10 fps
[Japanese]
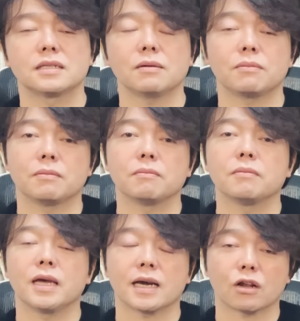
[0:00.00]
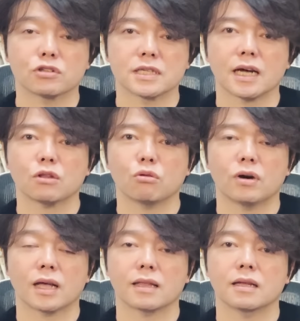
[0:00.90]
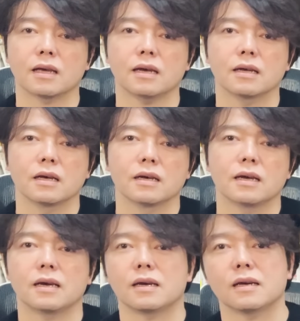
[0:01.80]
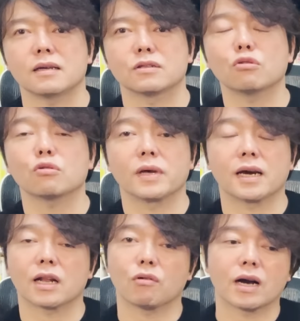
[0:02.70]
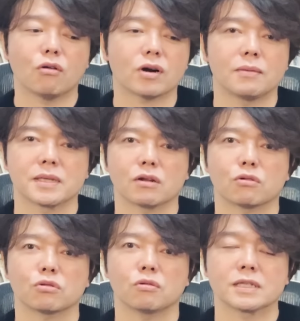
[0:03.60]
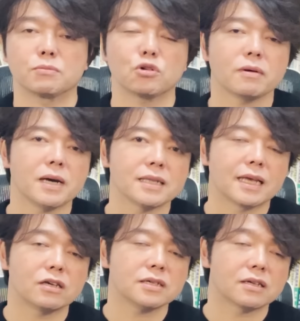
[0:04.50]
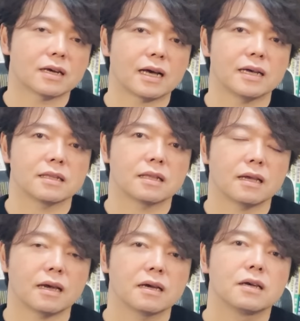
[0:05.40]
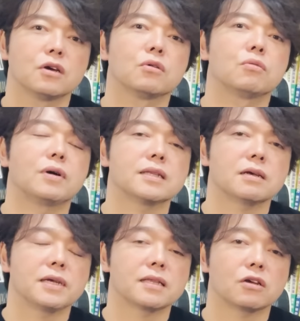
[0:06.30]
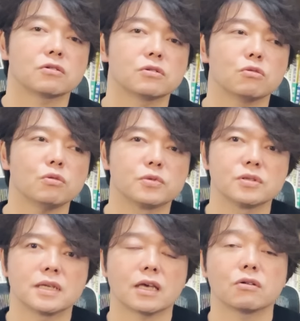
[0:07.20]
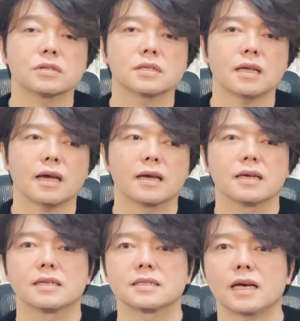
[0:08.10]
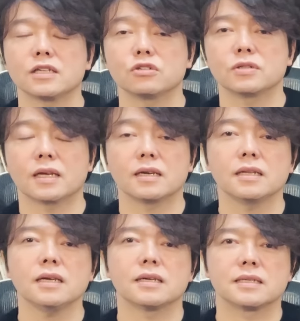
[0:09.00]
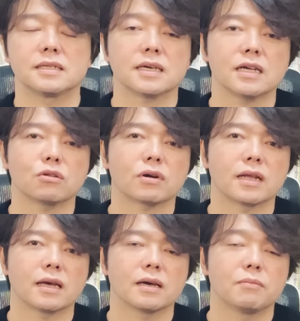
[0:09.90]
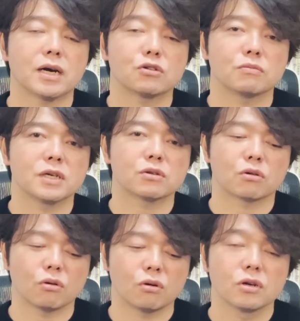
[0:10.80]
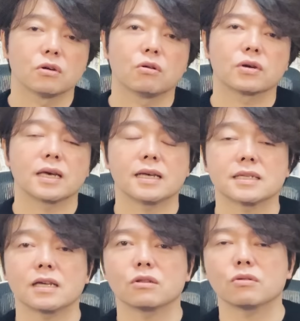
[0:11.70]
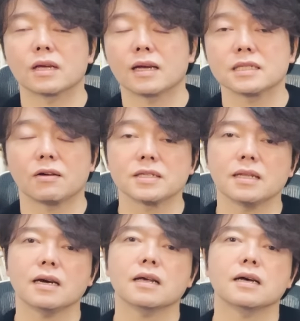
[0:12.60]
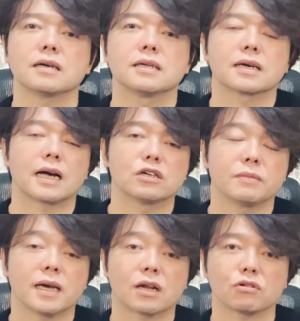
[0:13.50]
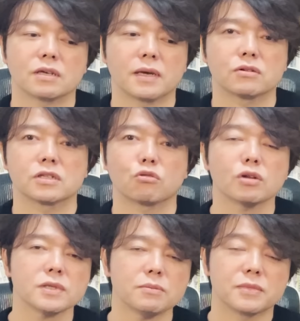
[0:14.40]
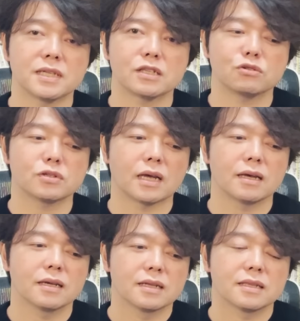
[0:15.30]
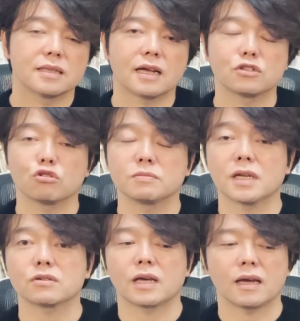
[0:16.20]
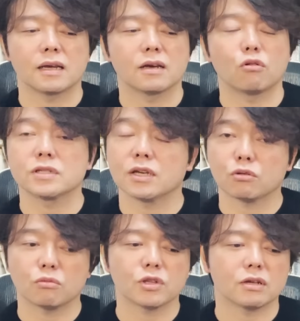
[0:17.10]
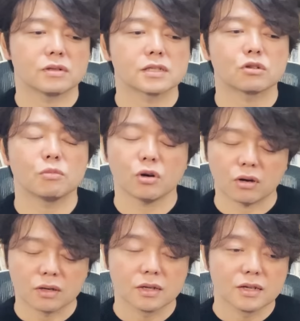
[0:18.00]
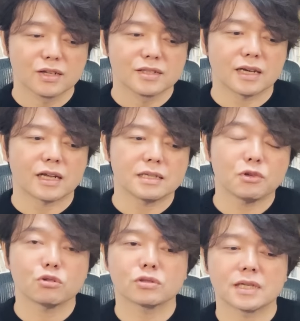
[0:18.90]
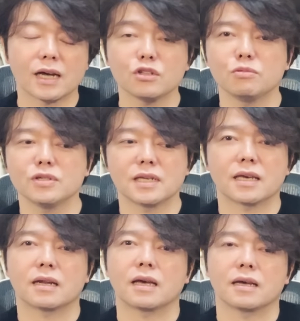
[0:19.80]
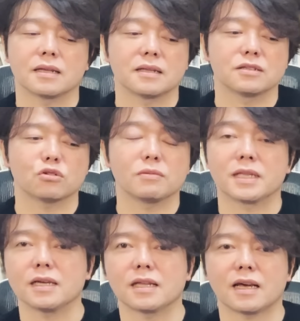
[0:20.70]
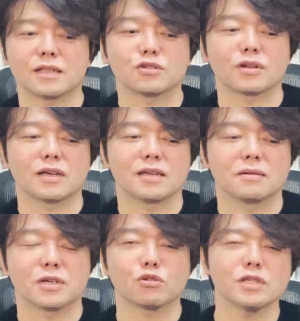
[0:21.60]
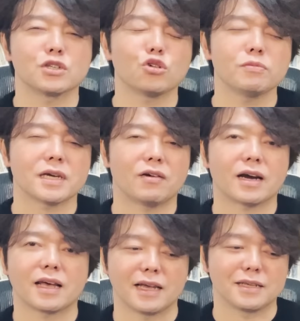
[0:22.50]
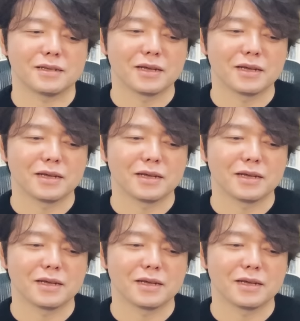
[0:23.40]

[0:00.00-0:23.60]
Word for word: 全銘柄のチャートを洗ってね、えー、どの銘柄を買おうかみたいなことを、まず僕の場合テクニカルから入って、ファンダメンタルを分析をして、最終的に地合いとかね、マクロミクロの経済と照らし合わせながら買う銘柄を決めるんですよ。これも全部ビジネススクールで出し惜しみなくね、教えようと思ってるんですけども、だから初めのそのチャート分析がね、ちょっと今できてないんですよね。まあ、そっちに興味が湧かない、